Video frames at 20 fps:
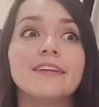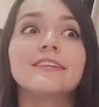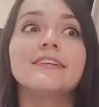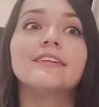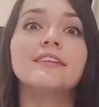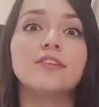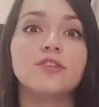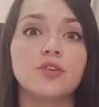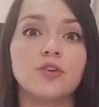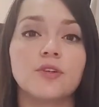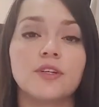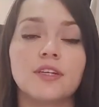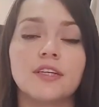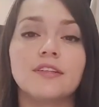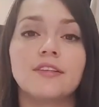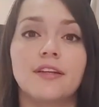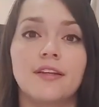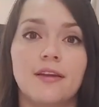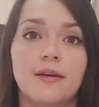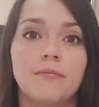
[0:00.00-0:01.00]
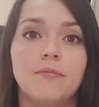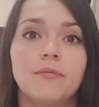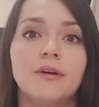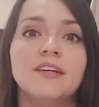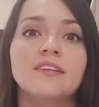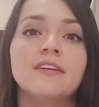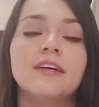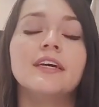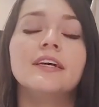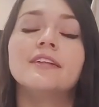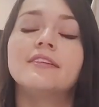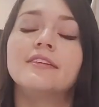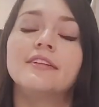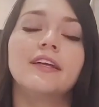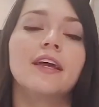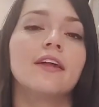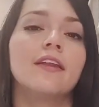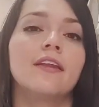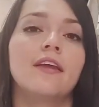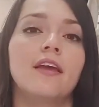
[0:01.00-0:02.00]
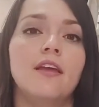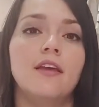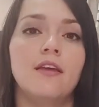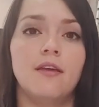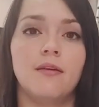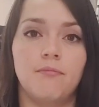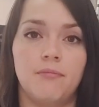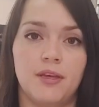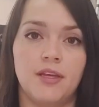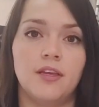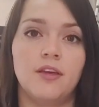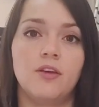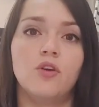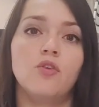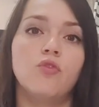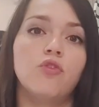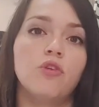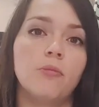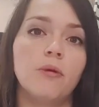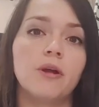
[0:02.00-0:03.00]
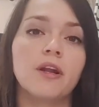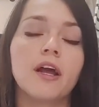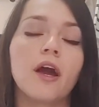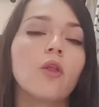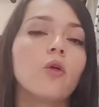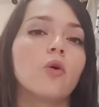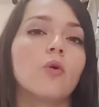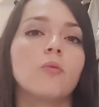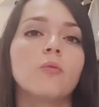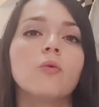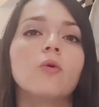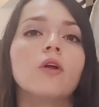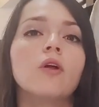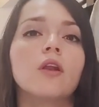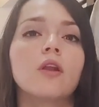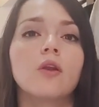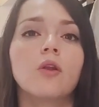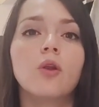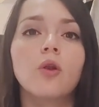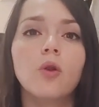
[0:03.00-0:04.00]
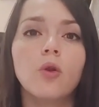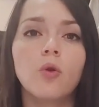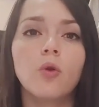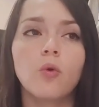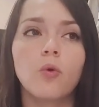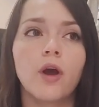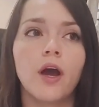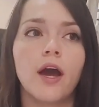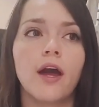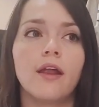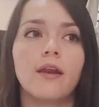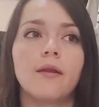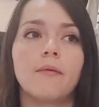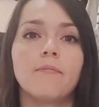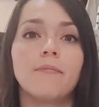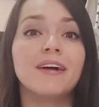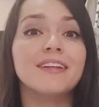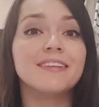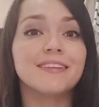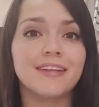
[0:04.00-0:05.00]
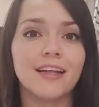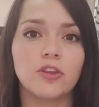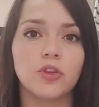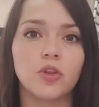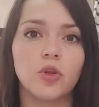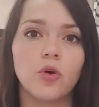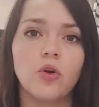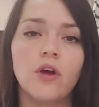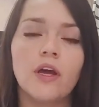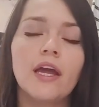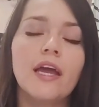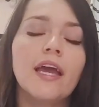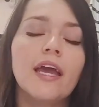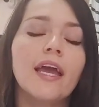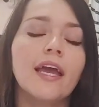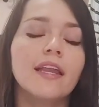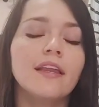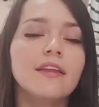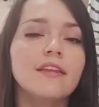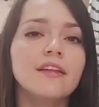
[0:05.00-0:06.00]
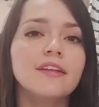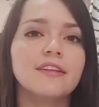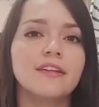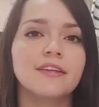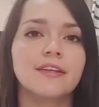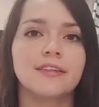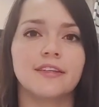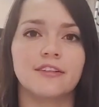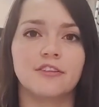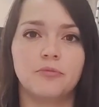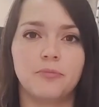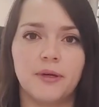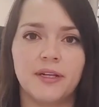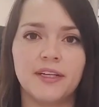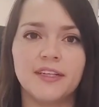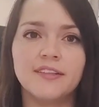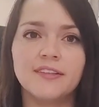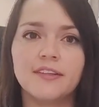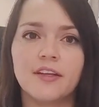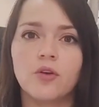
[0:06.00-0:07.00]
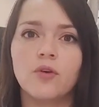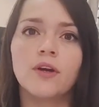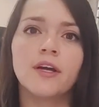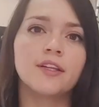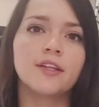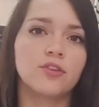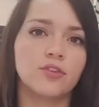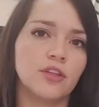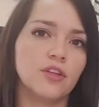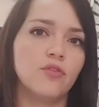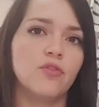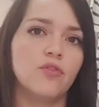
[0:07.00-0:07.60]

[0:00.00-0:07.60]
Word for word: Y de esas ediciones, en ambas, CNA México fue marcado como el lugar más alto en índice de transparencia, ¿no? Que